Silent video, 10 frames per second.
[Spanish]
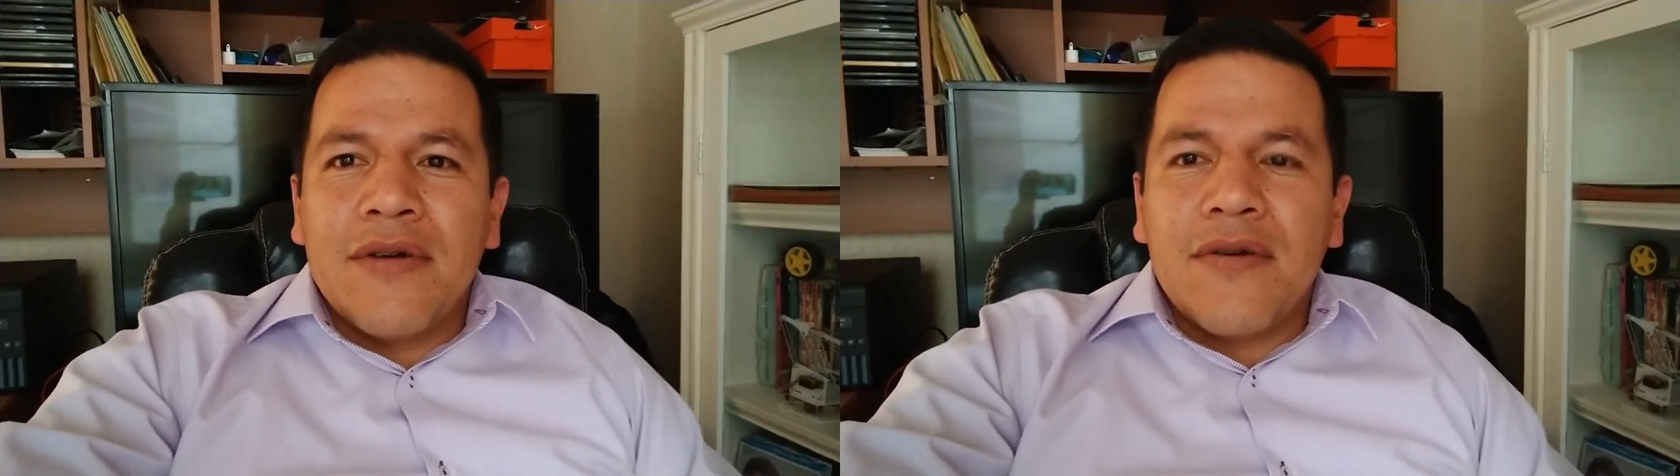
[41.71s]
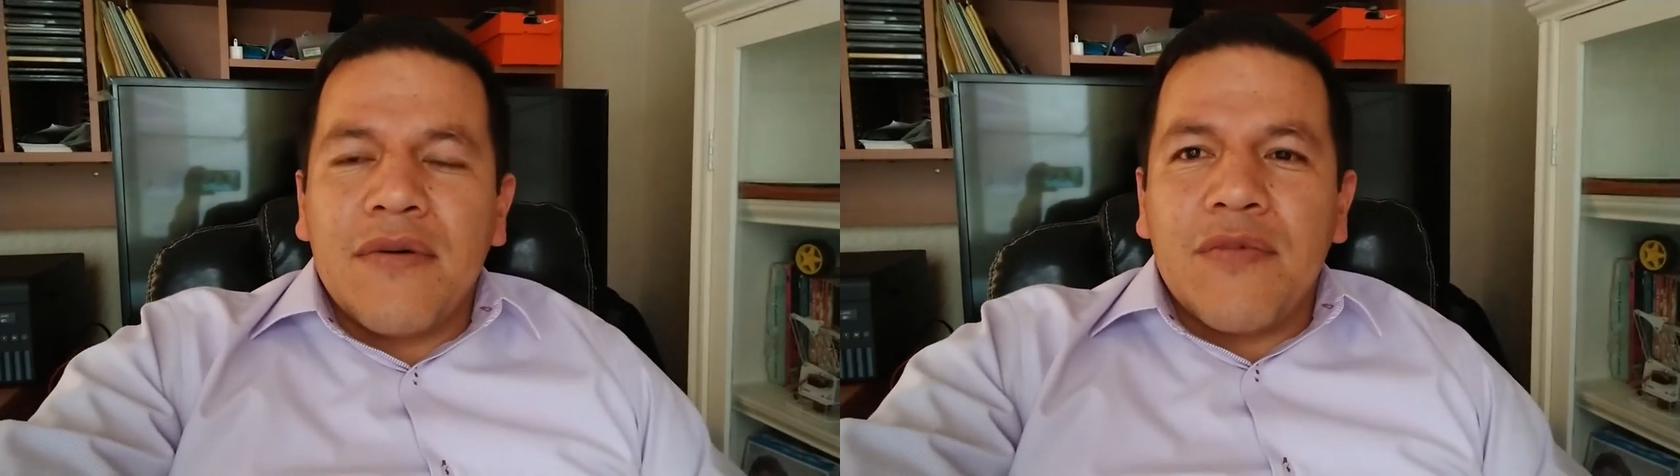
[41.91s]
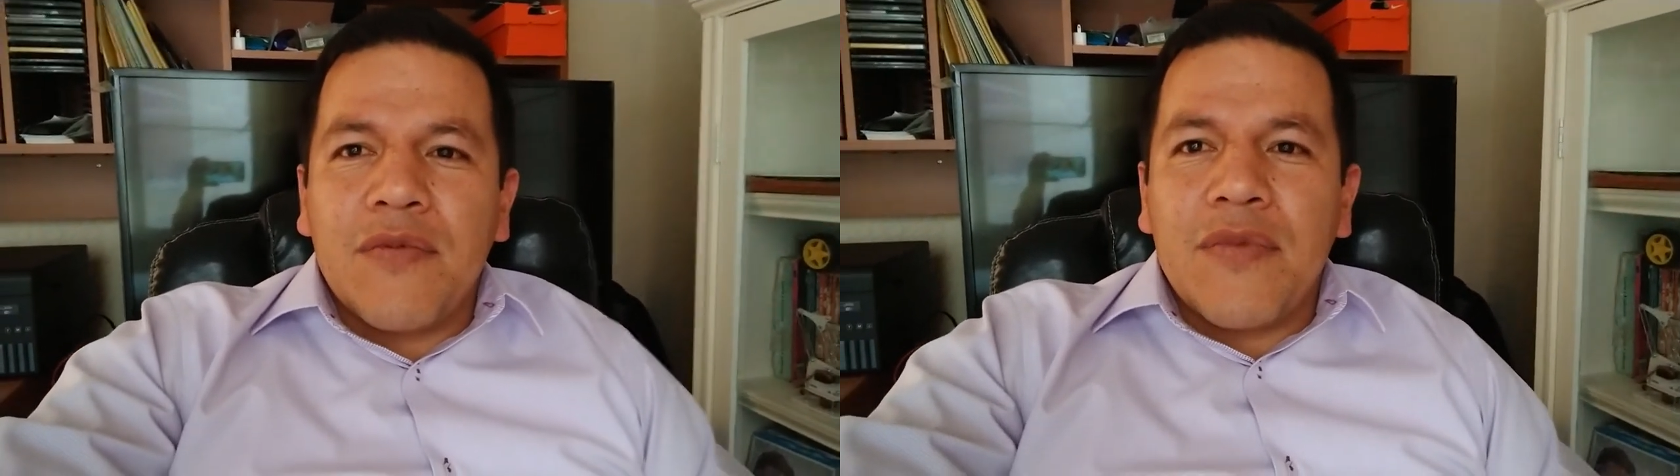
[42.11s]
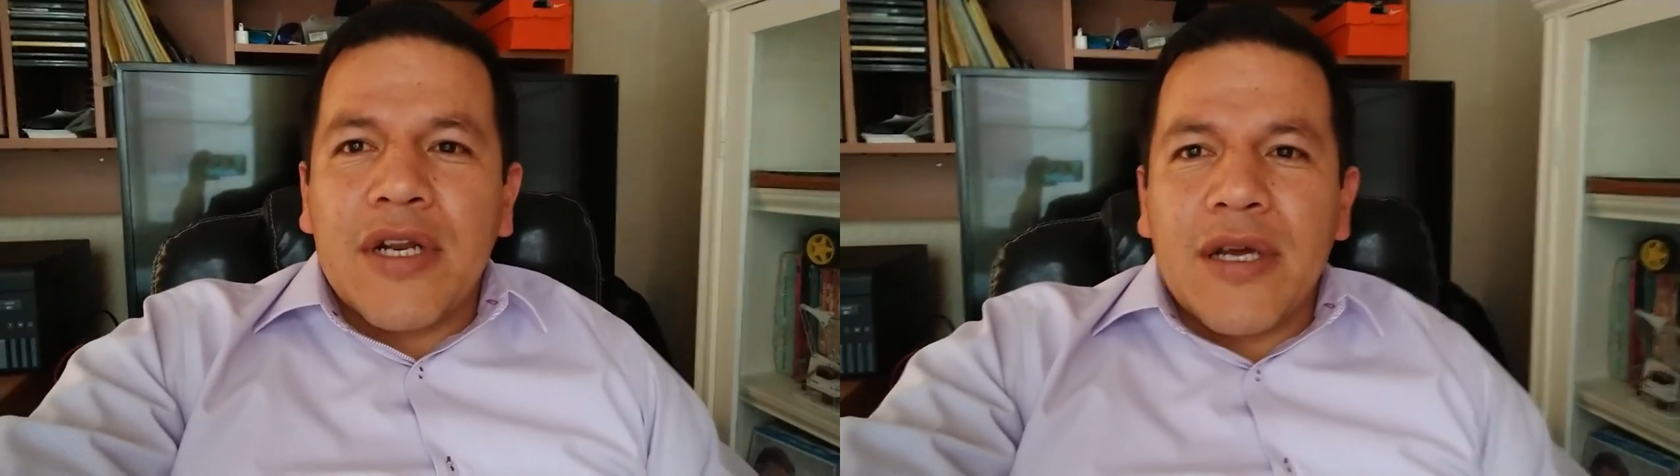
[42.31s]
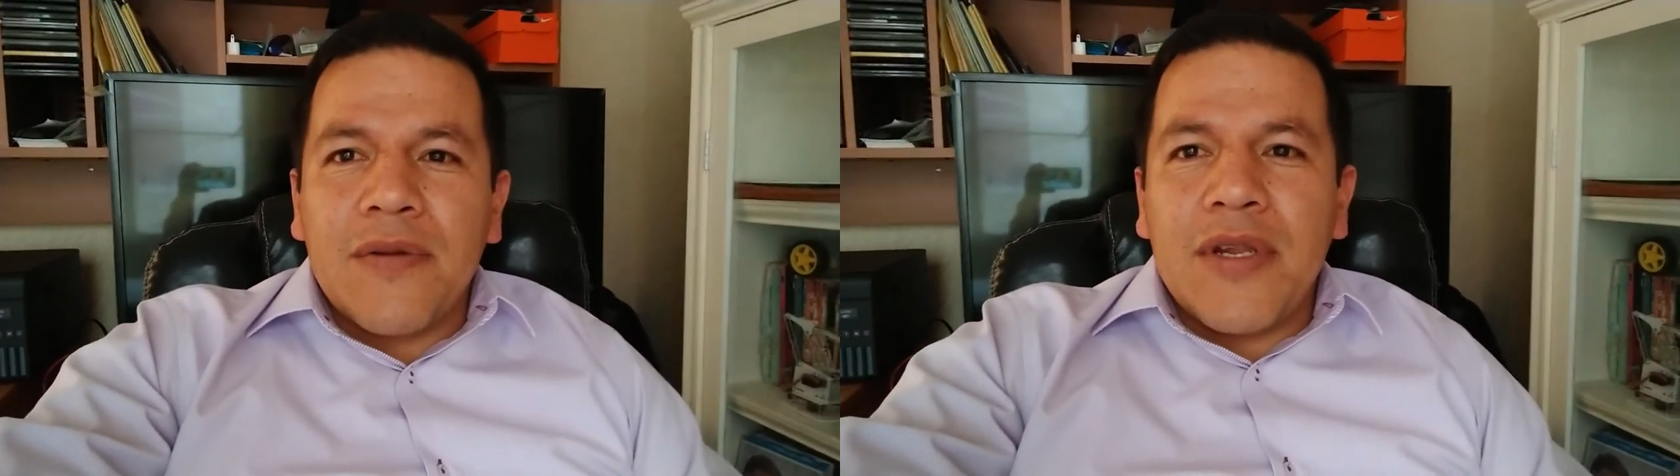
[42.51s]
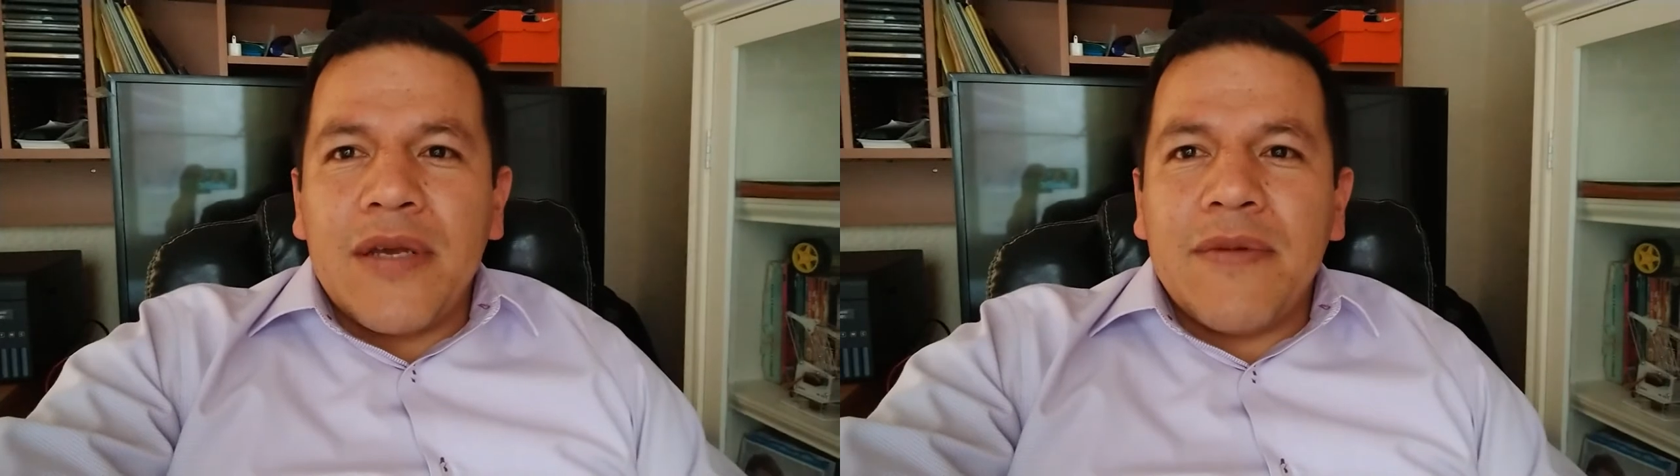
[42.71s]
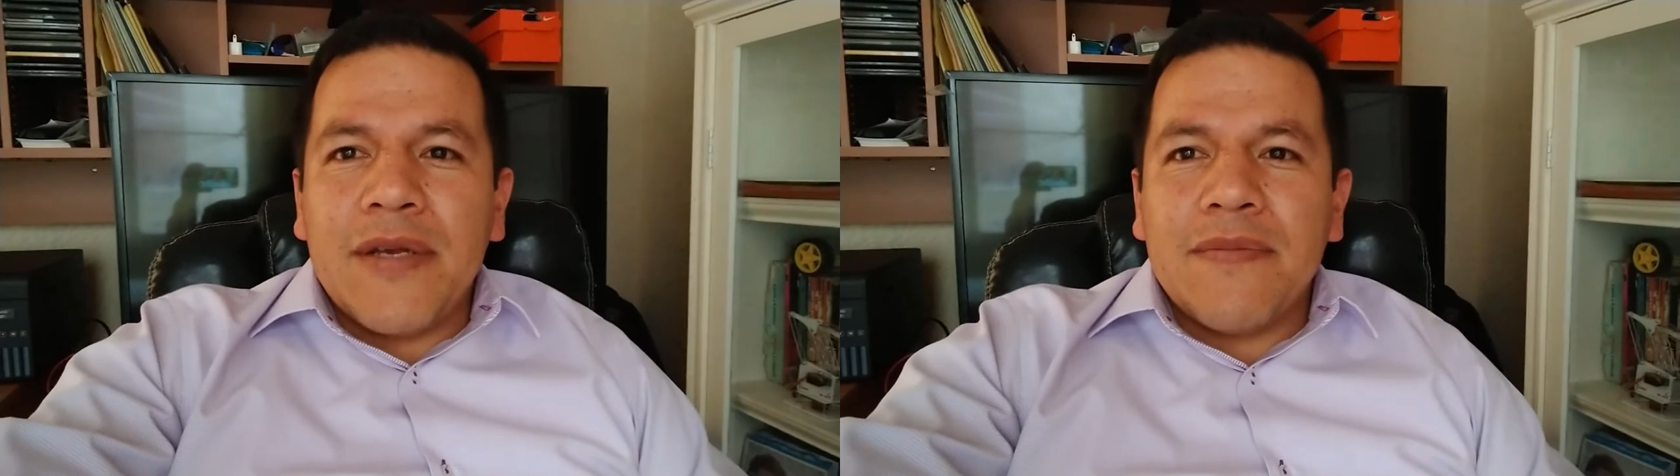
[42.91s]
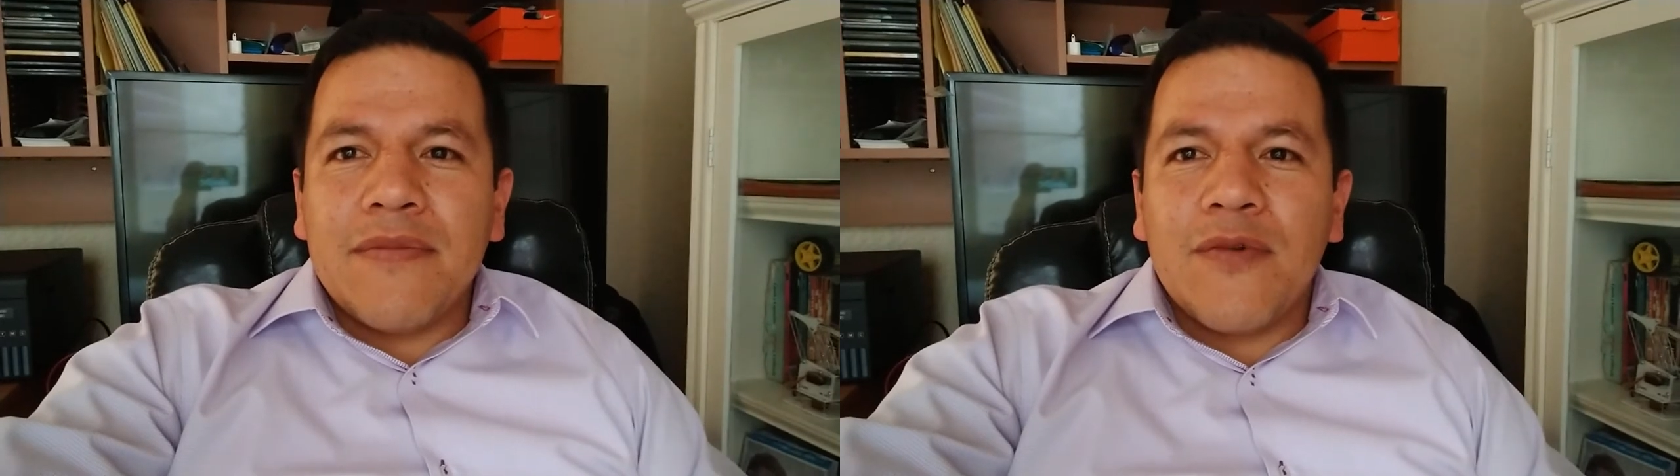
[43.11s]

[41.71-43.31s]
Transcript: como Mercado Libre,